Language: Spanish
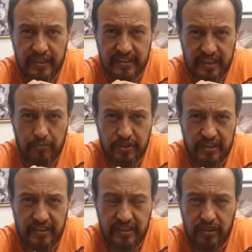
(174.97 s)
Estamos
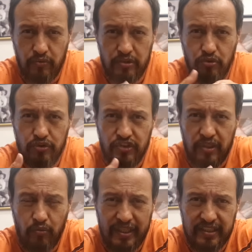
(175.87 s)
asistiendo entonces
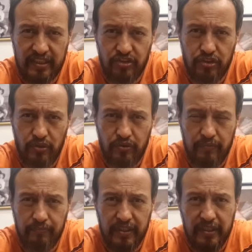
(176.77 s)
a una
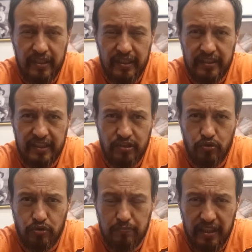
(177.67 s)
tensión entre
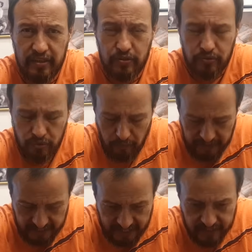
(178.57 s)
estos medios
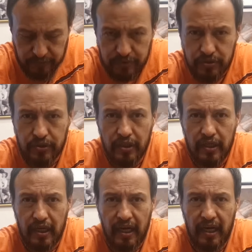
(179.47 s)
doblegados
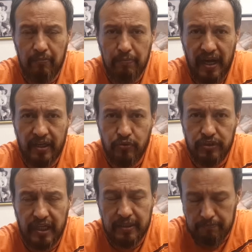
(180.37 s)
al amparo
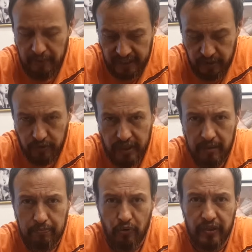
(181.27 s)
y al imperio
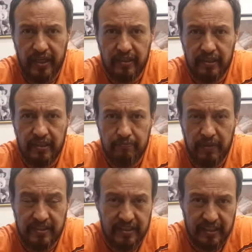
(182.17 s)
del poder eh,
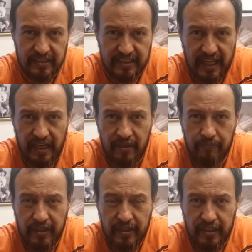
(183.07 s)
presidencial
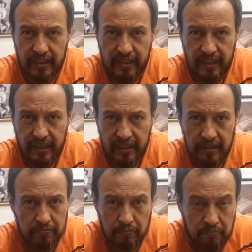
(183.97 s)
que